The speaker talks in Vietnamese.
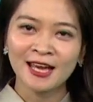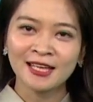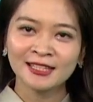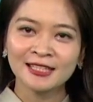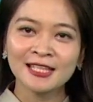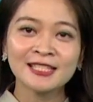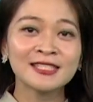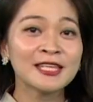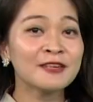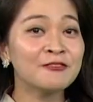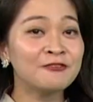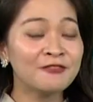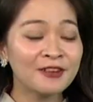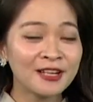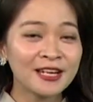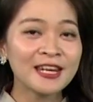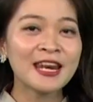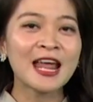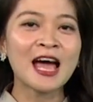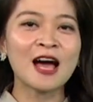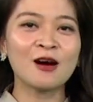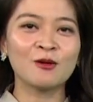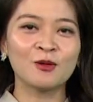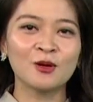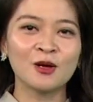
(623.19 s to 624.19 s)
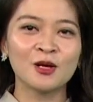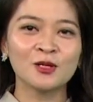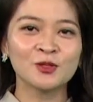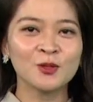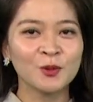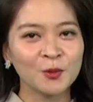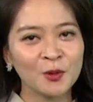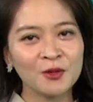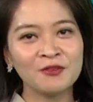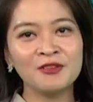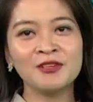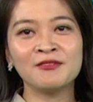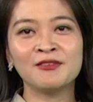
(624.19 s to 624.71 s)
thì sẽ phần nào giúp
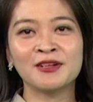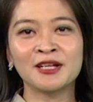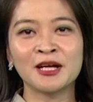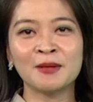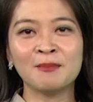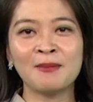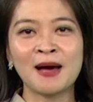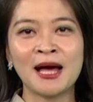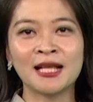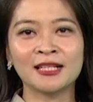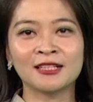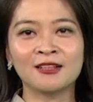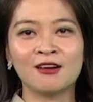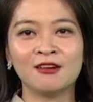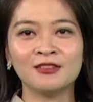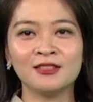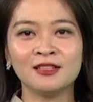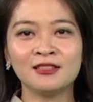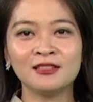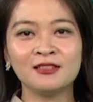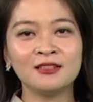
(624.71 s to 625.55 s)
quý vị và các bạn có những